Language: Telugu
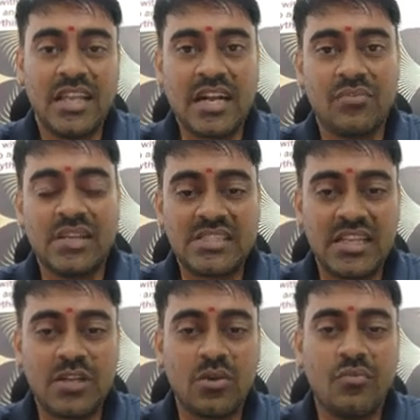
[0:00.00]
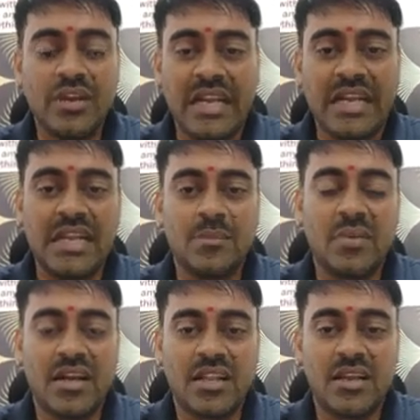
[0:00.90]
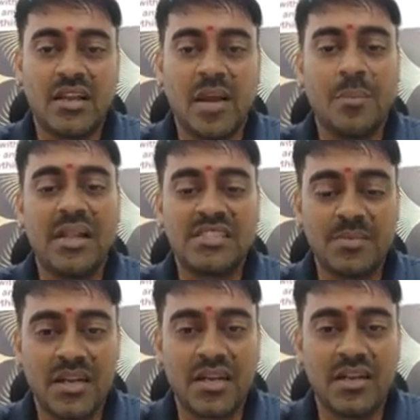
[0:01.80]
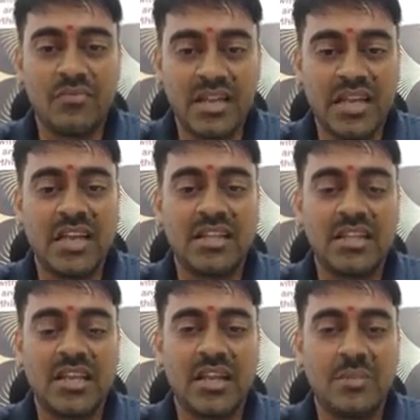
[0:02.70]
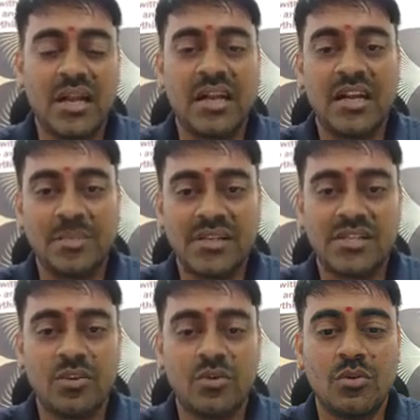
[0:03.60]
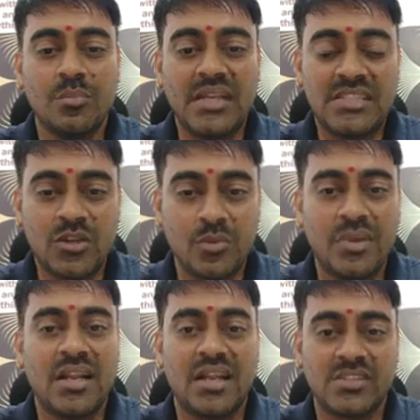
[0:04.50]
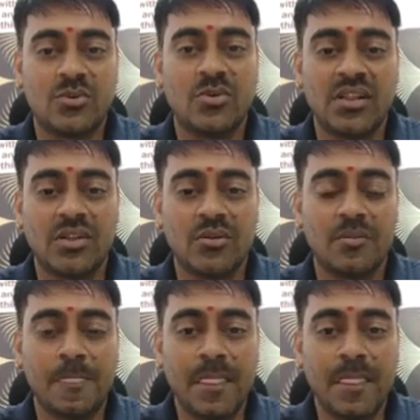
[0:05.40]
ఇక్కడ వెస్టేజ్లో విన్నింగ్ టీం మాట అప్లయన్స్ మాట వినగలిగితే మీరు హండ్రెడ్ పర్సెంట్ మీ చెక్ మీరే రాసుకోగలుగుతారు